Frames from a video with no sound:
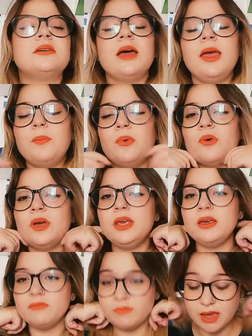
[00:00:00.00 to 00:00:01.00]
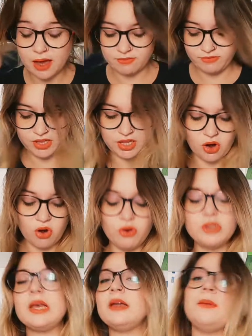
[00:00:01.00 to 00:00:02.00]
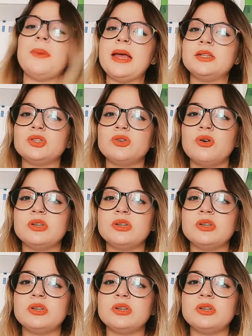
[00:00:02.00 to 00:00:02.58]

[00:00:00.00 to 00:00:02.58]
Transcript: eh, e poi vi, vi dirò cosa ne penso,